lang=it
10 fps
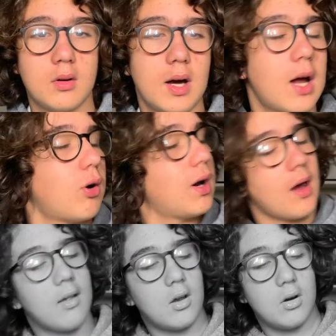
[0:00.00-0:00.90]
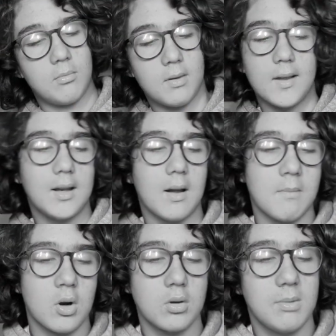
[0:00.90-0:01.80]
Ah no, Alexa l'ho messa di là,
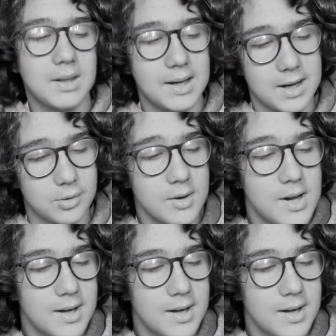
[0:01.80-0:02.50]
me l'ho dimenticato.